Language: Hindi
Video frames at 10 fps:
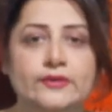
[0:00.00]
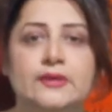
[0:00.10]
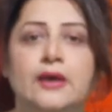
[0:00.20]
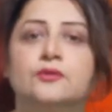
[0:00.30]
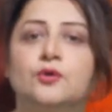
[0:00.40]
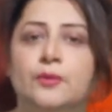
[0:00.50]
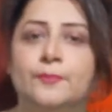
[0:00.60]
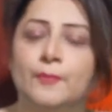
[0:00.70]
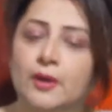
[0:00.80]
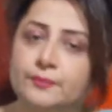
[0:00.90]
के साथ और
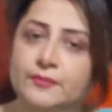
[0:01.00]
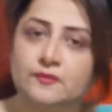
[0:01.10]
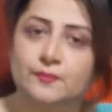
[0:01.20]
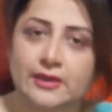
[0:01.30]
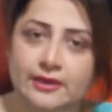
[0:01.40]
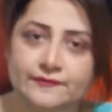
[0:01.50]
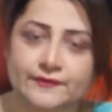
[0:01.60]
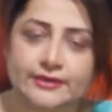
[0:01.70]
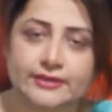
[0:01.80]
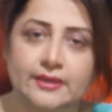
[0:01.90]
बहुत मिसबिहेव
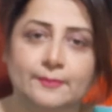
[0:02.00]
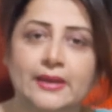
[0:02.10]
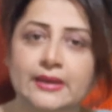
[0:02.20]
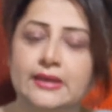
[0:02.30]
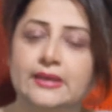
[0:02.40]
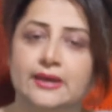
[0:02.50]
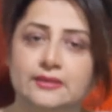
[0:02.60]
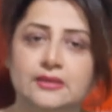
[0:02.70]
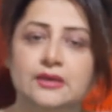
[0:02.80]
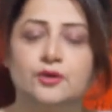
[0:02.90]
करते हैं बहरहाल ये
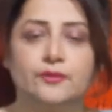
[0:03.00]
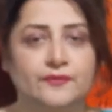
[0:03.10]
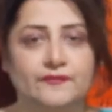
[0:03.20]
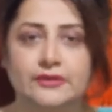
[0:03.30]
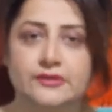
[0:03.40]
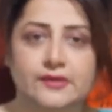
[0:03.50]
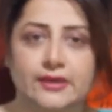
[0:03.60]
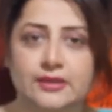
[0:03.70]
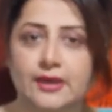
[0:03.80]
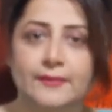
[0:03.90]
आती है और अपने फादर से
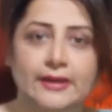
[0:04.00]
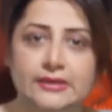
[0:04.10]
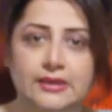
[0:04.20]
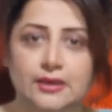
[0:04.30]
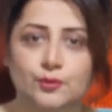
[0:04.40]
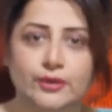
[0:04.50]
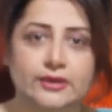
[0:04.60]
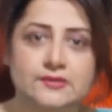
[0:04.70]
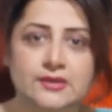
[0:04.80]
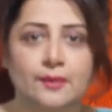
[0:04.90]
कहती है आप गाड़ी निकालो
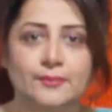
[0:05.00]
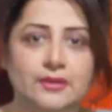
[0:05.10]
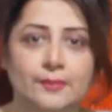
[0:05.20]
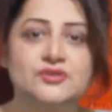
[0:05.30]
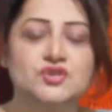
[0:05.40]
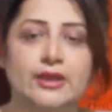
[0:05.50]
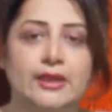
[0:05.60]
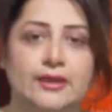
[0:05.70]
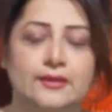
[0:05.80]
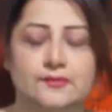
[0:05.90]
यहाँ से हमें हमें
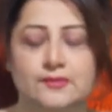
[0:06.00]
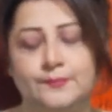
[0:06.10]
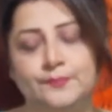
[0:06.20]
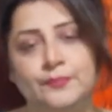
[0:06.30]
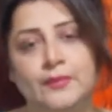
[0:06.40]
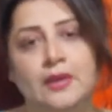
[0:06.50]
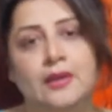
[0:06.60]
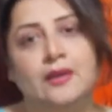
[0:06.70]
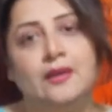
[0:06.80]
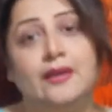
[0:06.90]
जाना है यहाँ से
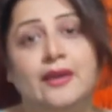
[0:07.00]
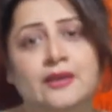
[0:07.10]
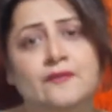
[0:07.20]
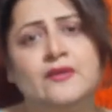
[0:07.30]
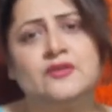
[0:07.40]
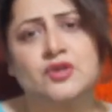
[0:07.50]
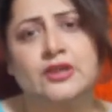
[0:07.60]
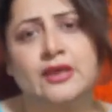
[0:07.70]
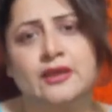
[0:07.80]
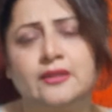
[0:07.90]
एनी
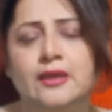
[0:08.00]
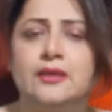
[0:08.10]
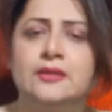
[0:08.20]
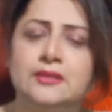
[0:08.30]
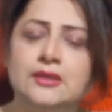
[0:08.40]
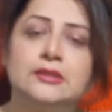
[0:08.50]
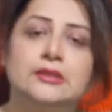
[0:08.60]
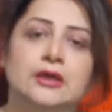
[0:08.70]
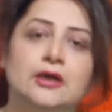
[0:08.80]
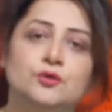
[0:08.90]
चलता रहता है इतनी
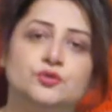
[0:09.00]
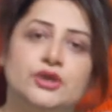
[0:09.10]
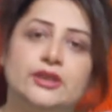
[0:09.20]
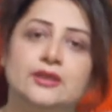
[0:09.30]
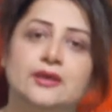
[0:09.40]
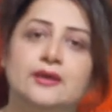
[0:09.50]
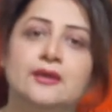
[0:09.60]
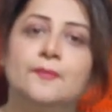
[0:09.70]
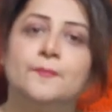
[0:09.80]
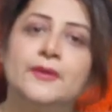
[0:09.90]
इंतहा हो जाती है
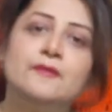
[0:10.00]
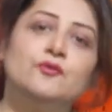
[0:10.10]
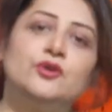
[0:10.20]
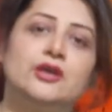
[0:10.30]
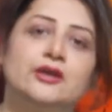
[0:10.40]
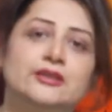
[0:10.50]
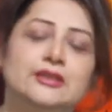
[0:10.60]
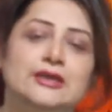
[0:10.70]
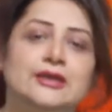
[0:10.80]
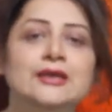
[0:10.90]
कि फिर वो ये
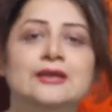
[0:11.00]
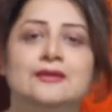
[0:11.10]
करती है